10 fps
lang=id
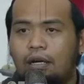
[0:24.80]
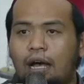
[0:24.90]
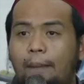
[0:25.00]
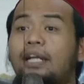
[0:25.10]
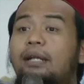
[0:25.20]

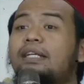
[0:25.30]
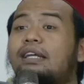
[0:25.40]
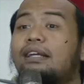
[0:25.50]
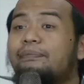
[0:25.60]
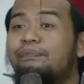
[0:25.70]
apa namanya
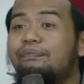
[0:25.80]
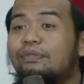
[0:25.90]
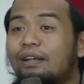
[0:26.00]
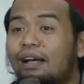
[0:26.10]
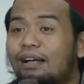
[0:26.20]

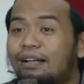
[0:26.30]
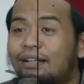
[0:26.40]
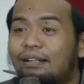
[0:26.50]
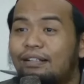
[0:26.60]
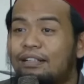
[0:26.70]

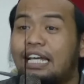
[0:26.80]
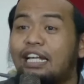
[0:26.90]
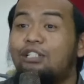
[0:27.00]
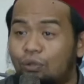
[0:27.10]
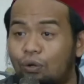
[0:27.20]
di daerah
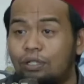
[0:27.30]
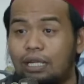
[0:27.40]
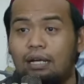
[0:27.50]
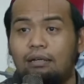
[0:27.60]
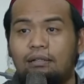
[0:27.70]
Sukun ya
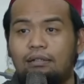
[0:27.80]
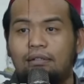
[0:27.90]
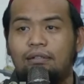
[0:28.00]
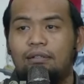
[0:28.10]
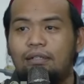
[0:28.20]

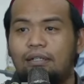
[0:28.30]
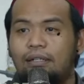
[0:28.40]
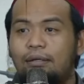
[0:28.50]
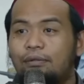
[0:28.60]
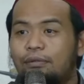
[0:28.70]

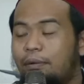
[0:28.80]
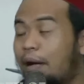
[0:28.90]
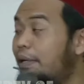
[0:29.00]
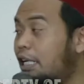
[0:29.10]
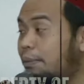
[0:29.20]
apa
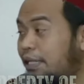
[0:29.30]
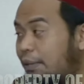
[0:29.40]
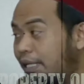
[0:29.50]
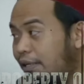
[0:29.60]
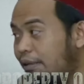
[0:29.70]
dari, dari
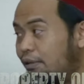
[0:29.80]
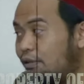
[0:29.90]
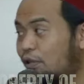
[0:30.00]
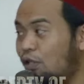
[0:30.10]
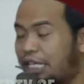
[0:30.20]
mana
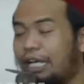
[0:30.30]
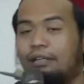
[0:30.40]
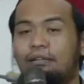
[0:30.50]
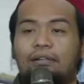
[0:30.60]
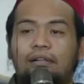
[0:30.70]
Klojen
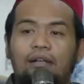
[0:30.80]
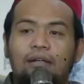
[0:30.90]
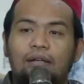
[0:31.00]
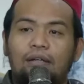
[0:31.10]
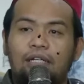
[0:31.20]

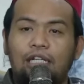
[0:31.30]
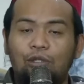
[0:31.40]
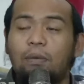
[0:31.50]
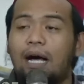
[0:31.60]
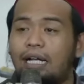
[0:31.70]
itu
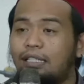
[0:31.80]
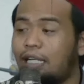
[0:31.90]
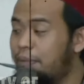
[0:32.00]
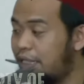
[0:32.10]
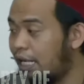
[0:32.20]
bahkan
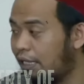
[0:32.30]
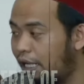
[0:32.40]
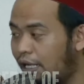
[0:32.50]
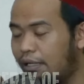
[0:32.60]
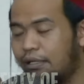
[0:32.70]
terbesar ya
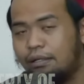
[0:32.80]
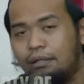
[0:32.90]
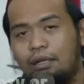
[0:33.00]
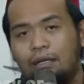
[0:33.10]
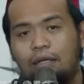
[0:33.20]

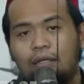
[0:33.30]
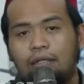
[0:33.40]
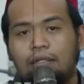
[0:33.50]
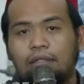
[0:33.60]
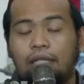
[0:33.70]

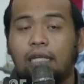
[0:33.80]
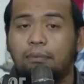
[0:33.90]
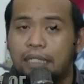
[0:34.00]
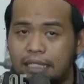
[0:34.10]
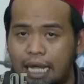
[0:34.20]

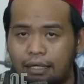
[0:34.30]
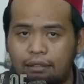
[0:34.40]
terbesar